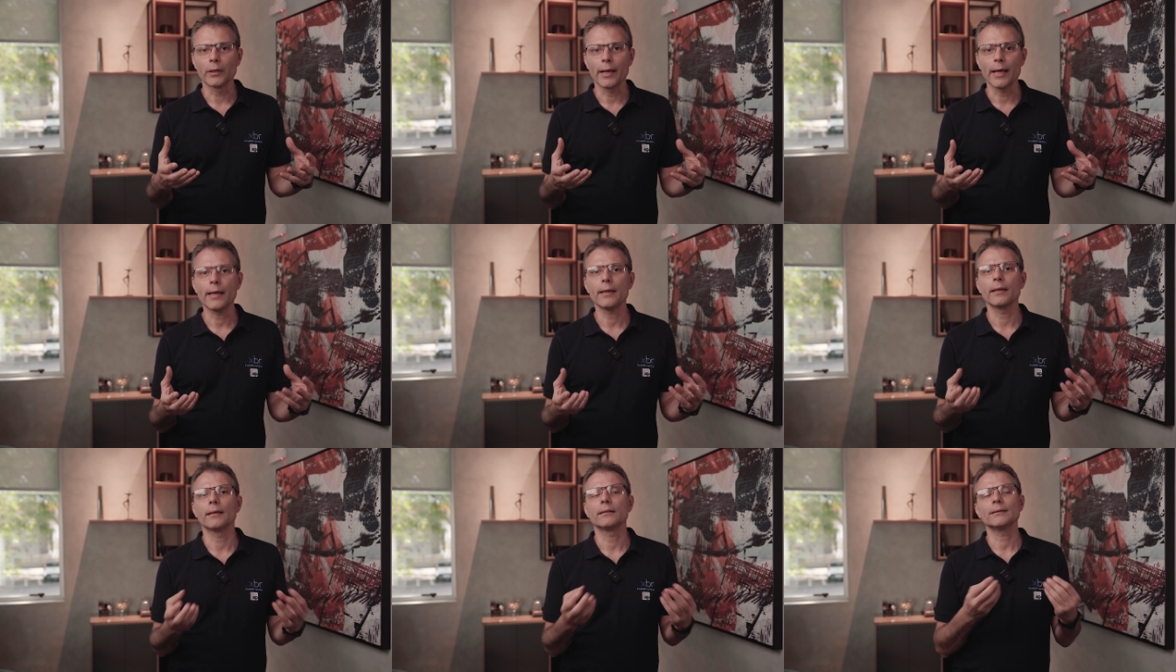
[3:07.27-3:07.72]

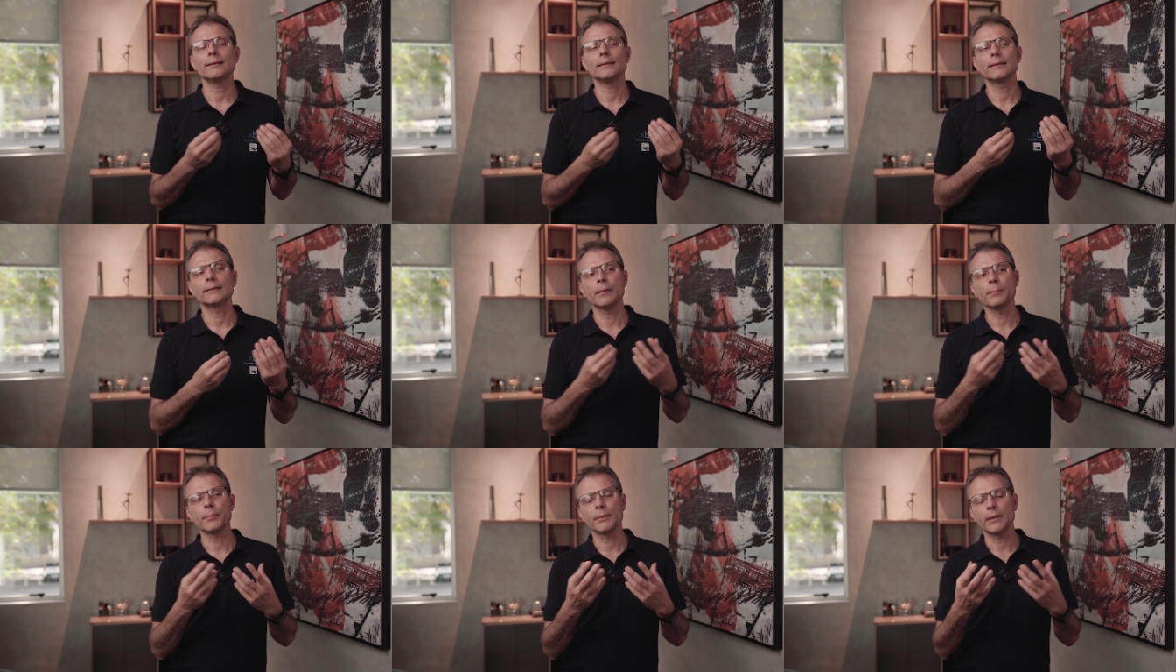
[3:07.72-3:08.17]
Né? A
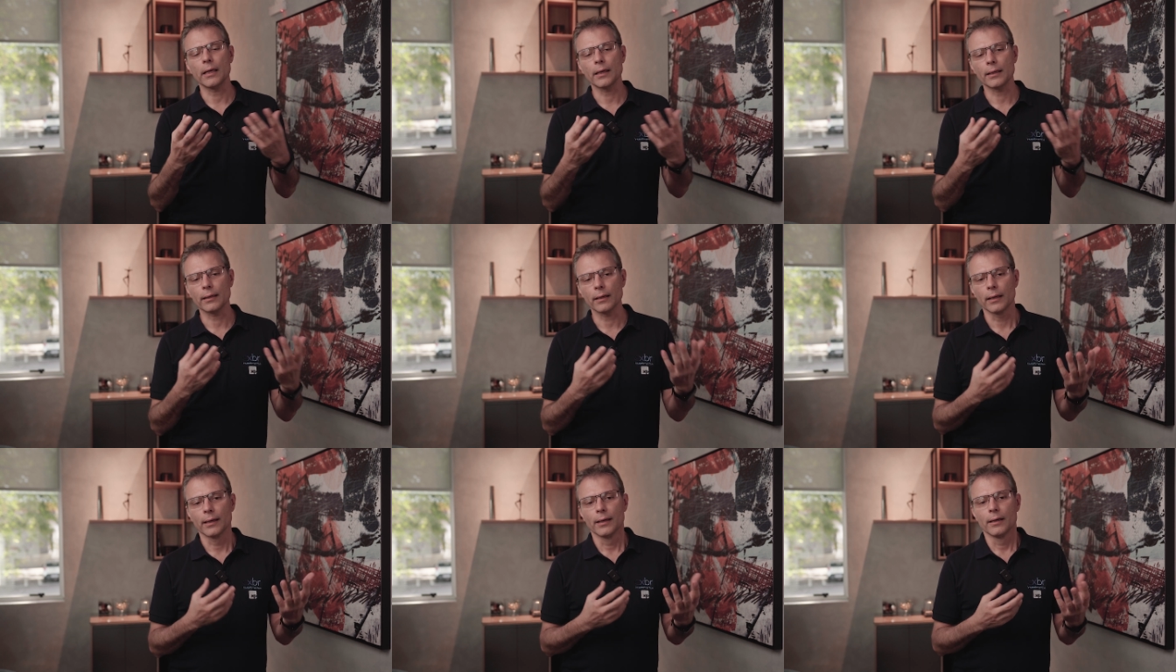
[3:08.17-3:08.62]
gente sempre tem
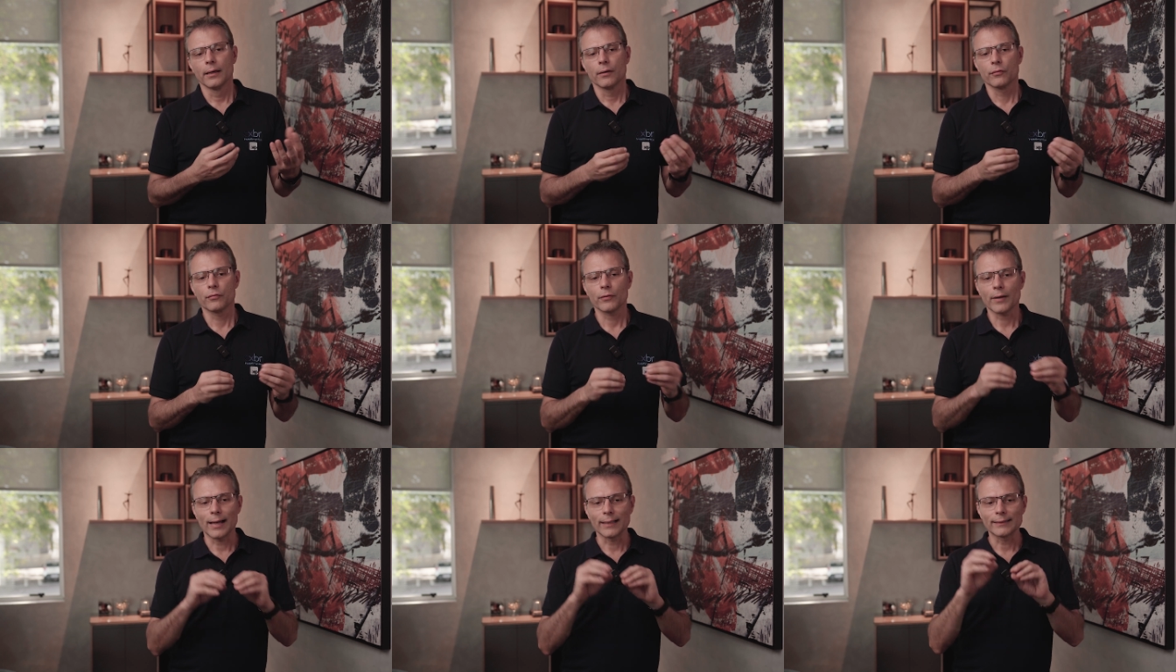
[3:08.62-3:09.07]
que
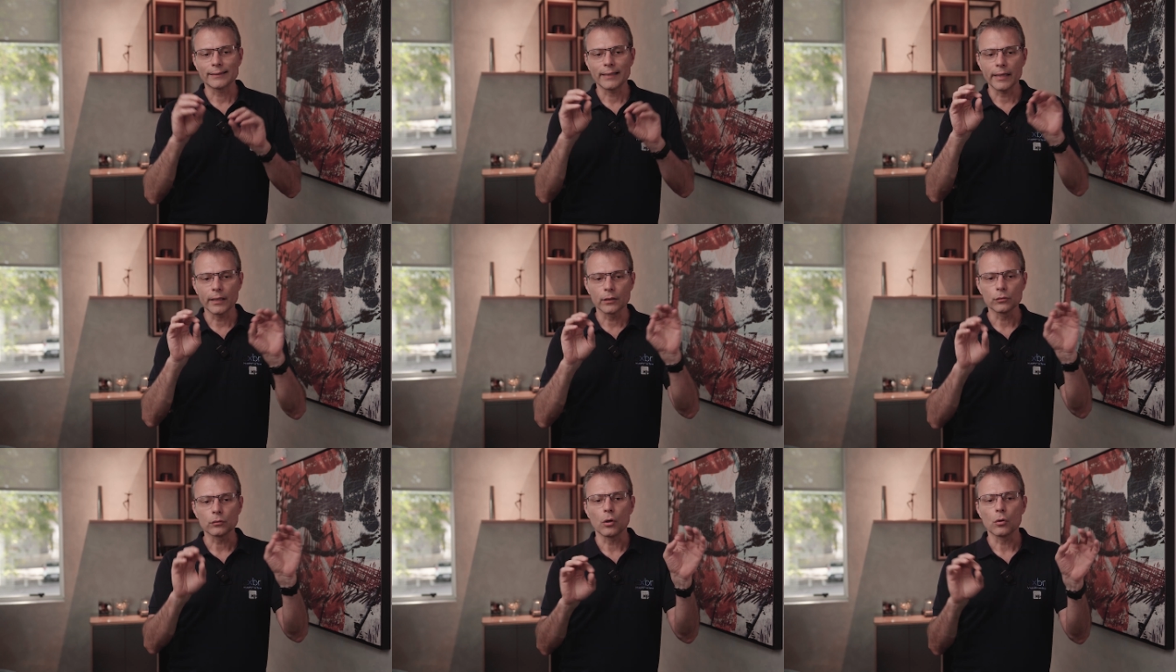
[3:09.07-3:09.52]
ficar
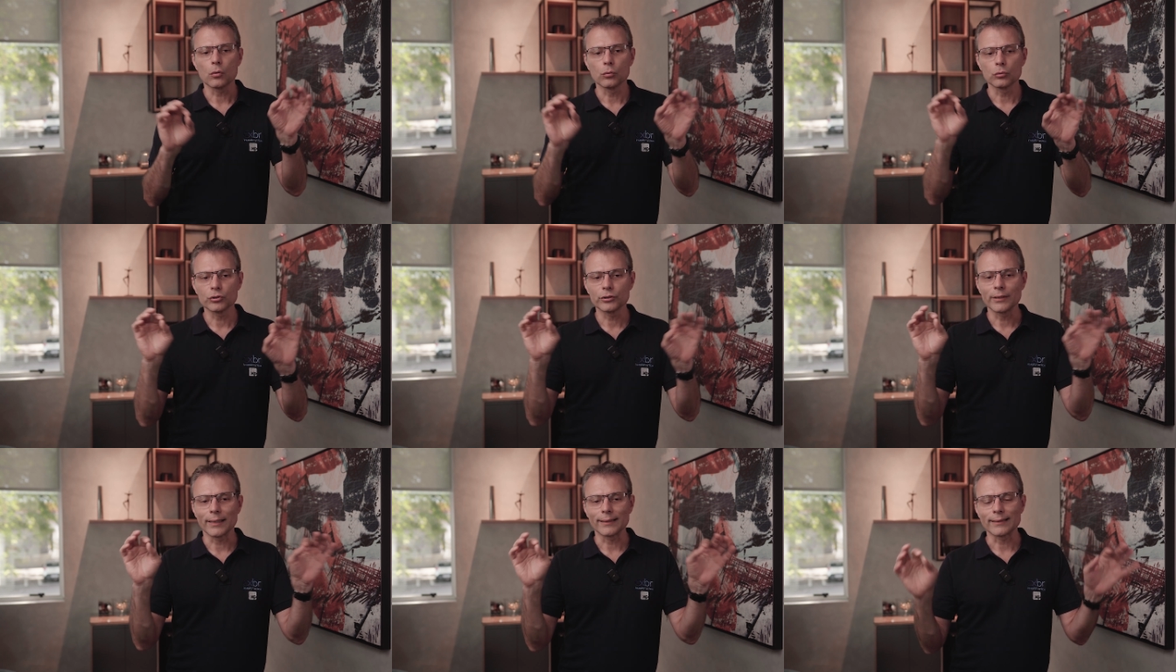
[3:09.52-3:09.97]
atento a
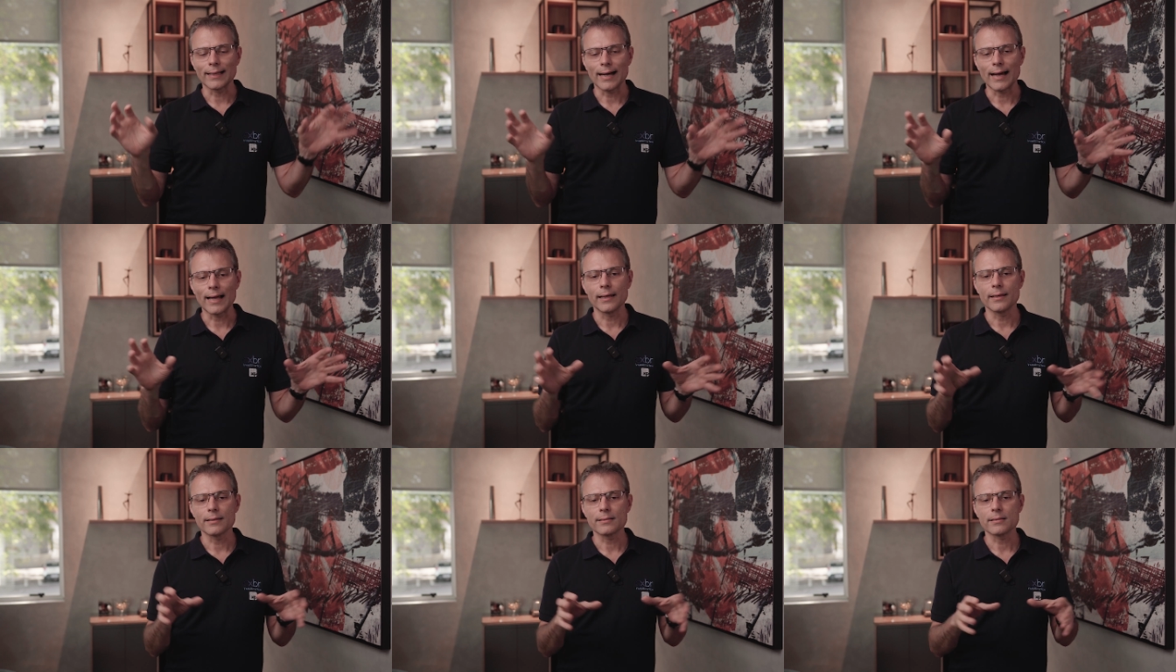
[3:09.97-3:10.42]
alguns
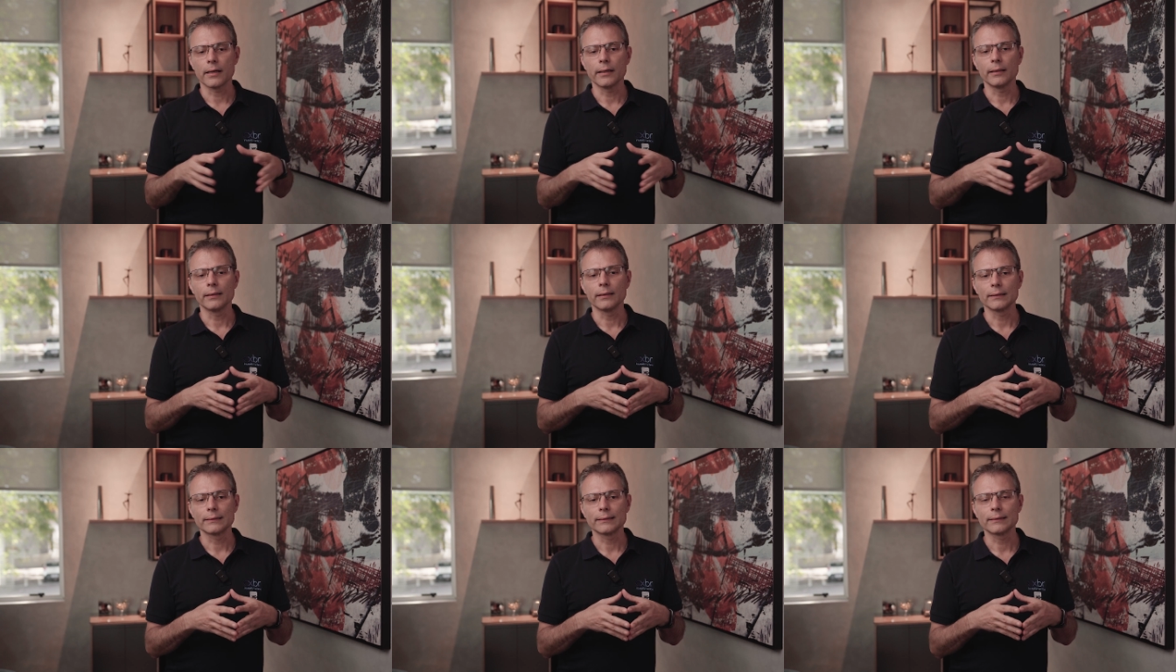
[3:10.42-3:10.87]
detalhes
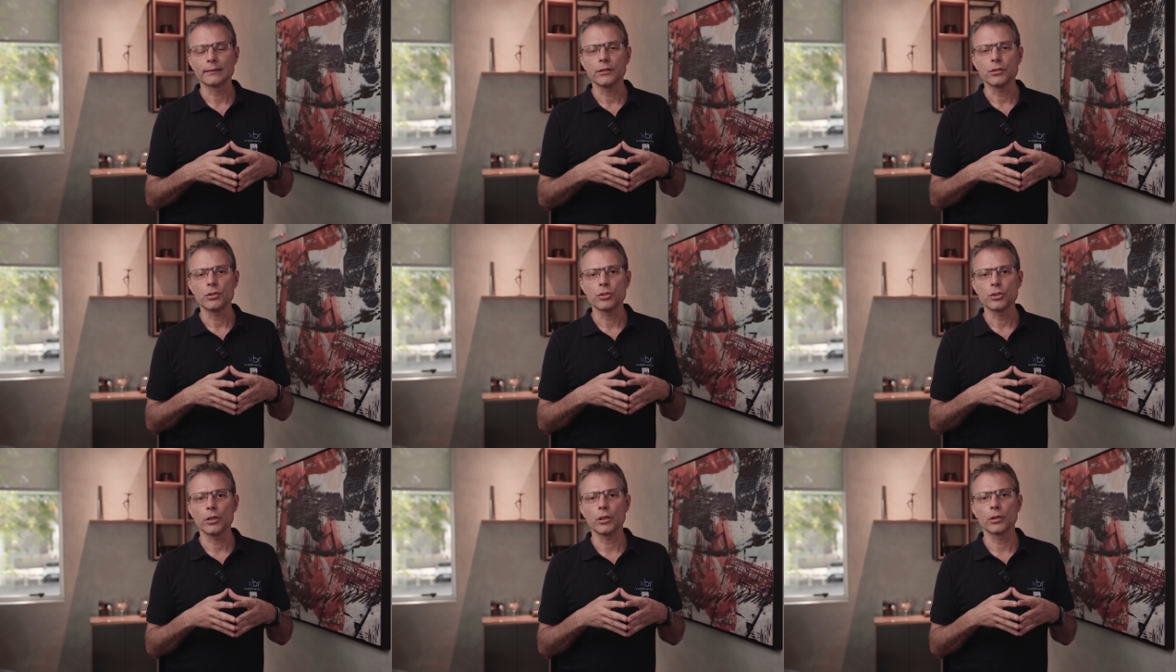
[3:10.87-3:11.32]
aí nesse
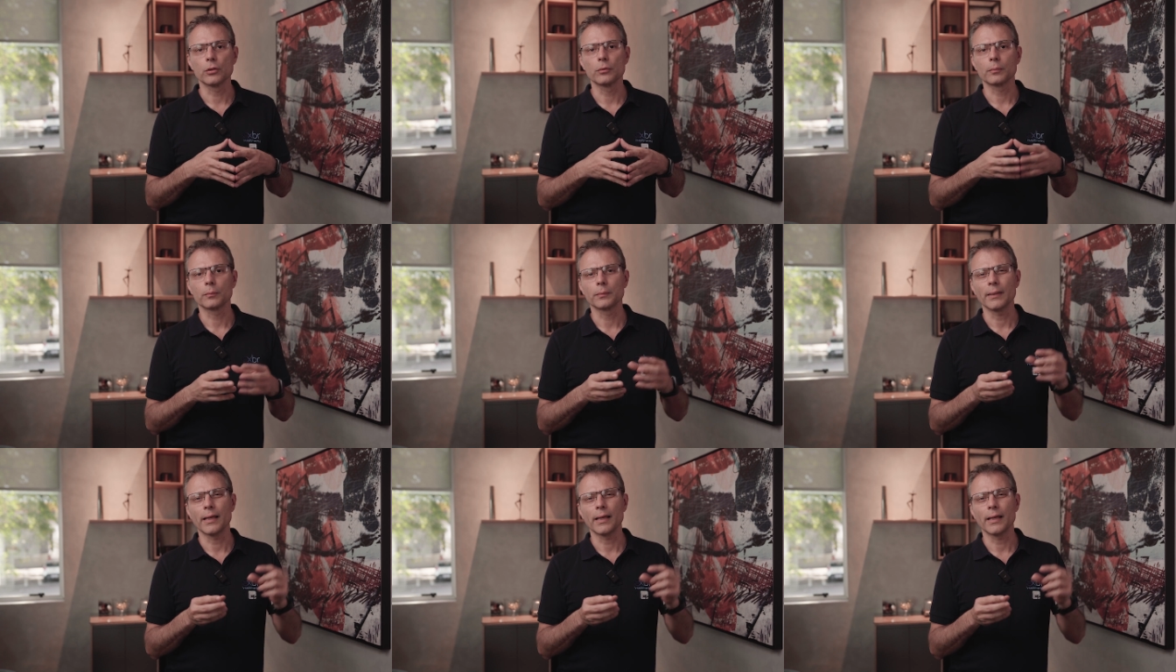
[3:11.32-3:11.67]
sentido.